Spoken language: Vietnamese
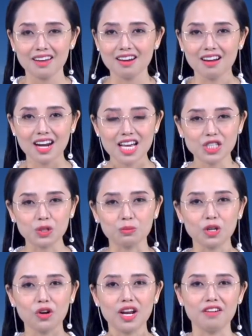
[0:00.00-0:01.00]
Đường link
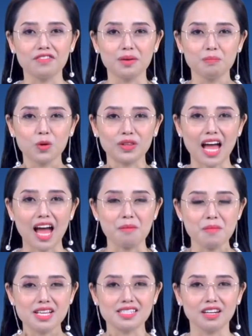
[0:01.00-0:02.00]
chúng tôi có để ở phần mô tả
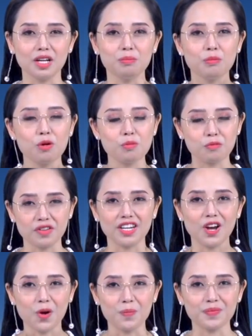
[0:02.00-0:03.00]
bên dưới mỗi một
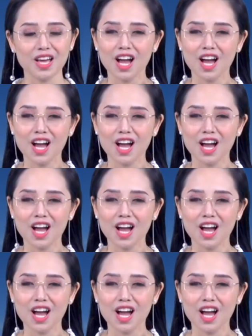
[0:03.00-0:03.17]
video.